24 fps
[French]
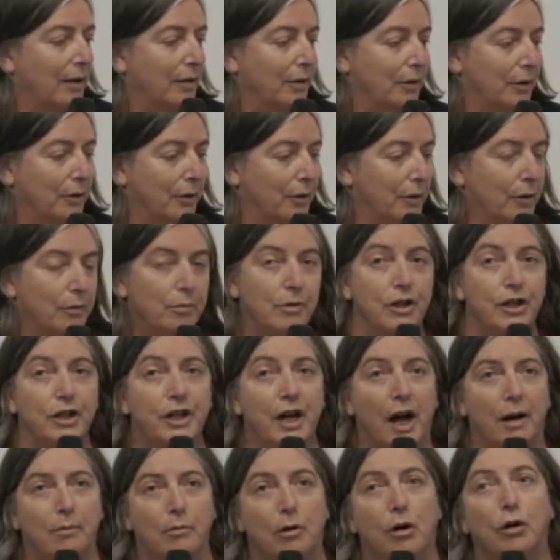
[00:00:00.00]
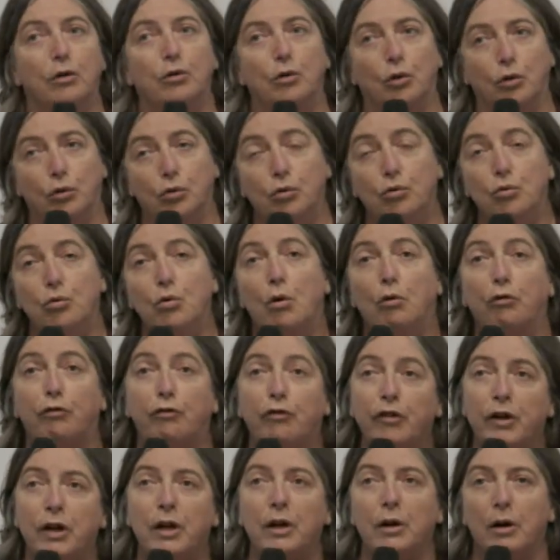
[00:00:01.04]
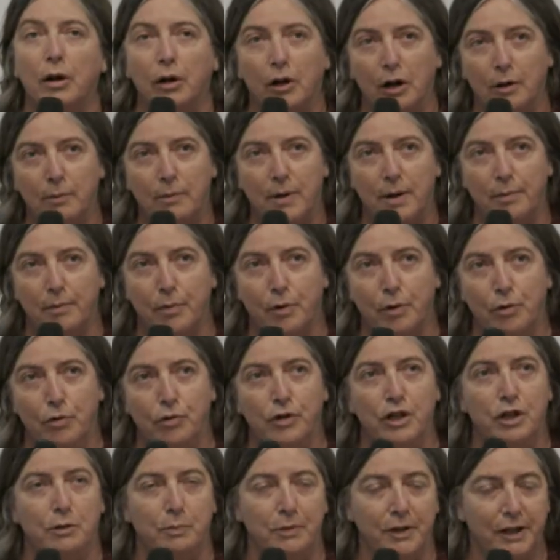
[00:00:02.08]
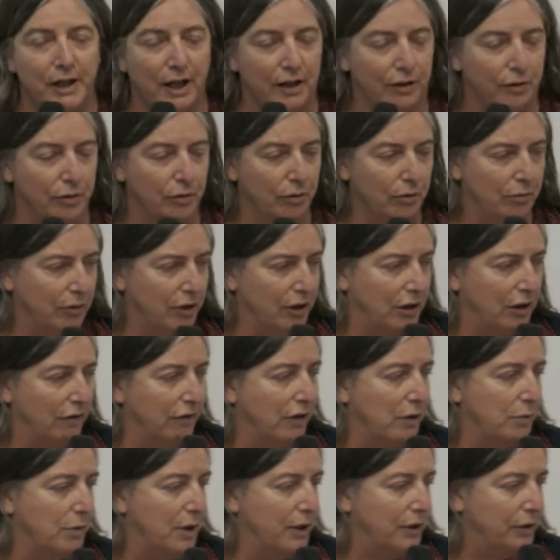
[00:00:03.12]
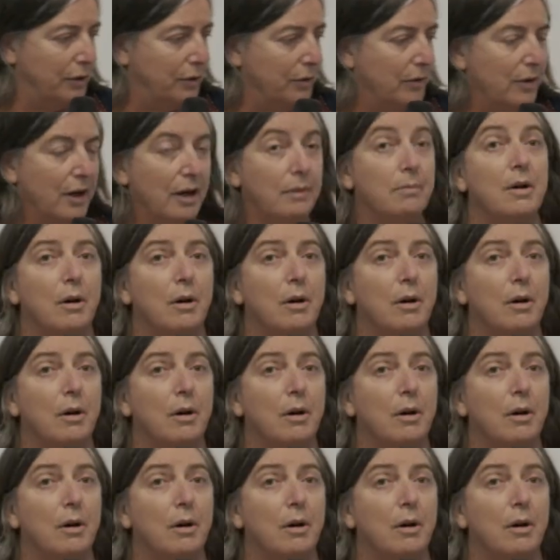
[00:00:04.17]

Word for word: euh, médicalement. Donc nous on fait euh, quand même une explication, une petite évaluation, hein,